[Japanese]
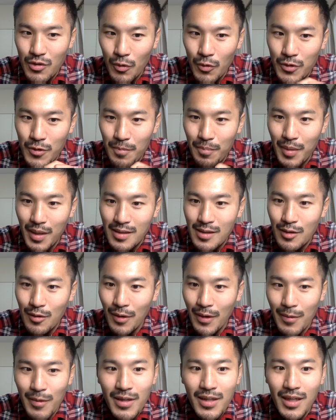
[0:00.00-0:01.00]
所50%
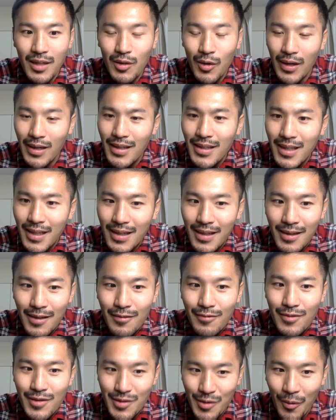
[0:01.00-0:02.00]
割引券とかいただけ
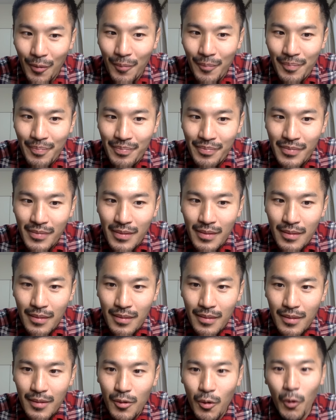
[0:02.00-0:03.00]
るんですよ。
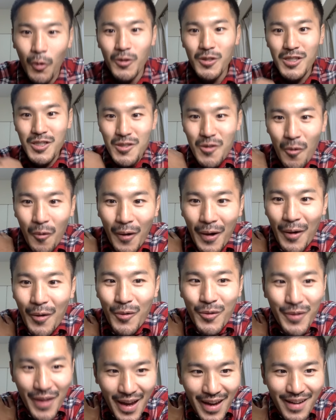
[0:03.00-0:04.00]
こっちの方が良
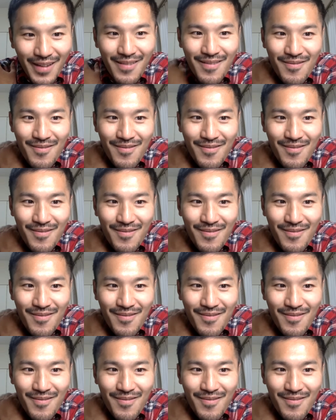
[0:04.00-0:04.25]
くない